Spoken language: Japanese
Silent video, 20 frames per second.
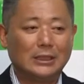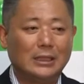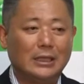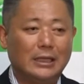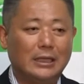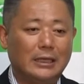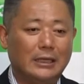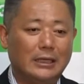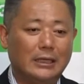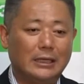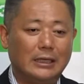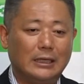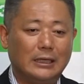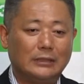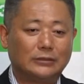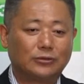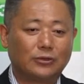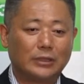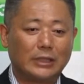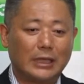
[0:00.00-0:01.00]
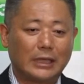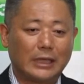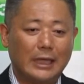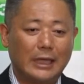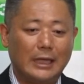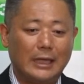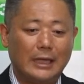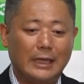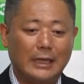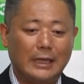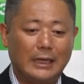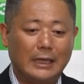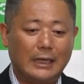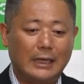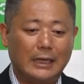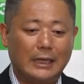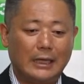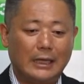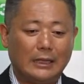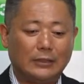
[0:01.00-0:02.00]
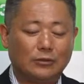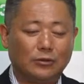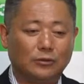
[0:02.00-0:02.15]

えー、それだけ、えー、